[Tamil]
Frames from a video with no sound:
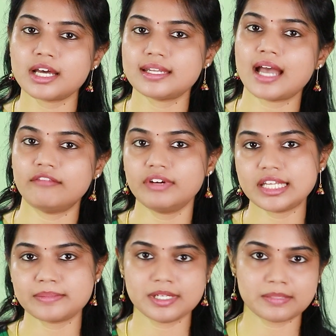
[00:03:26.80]
மாதிரி
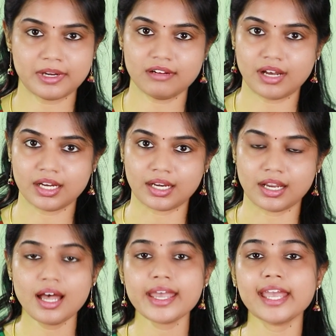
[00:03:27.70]
அட்வர்டைஸ்மெண்ட்ஸ்
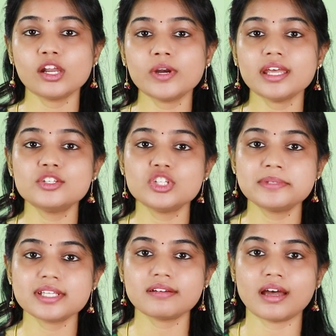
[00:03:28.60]
பண்ணுவாங்கன்னா எங்களுடைய
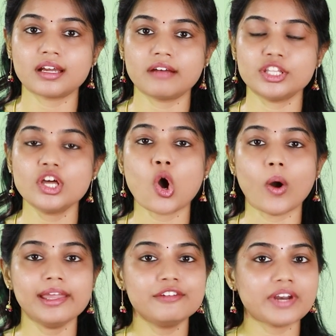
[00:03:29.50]
சிப்ஸை நாங்கள் வந்து
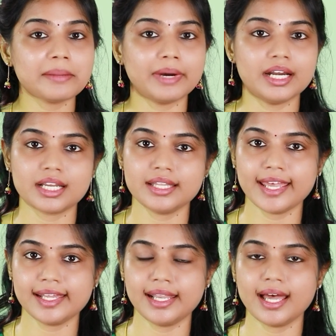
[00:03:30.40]
ஆயில் ஃப்ரை
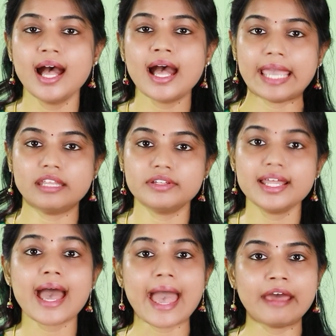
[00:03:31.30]
பண்ணுறதே இல்லை இதை
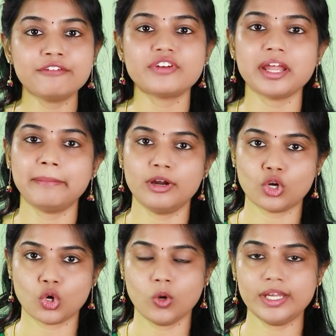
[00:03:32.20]
வந்து ஏர் ஃப்ரை
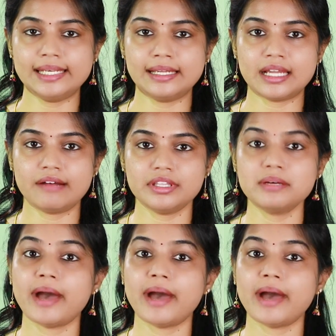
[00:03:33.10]
பண்ணுறோம் இல்லைன்னா வந்து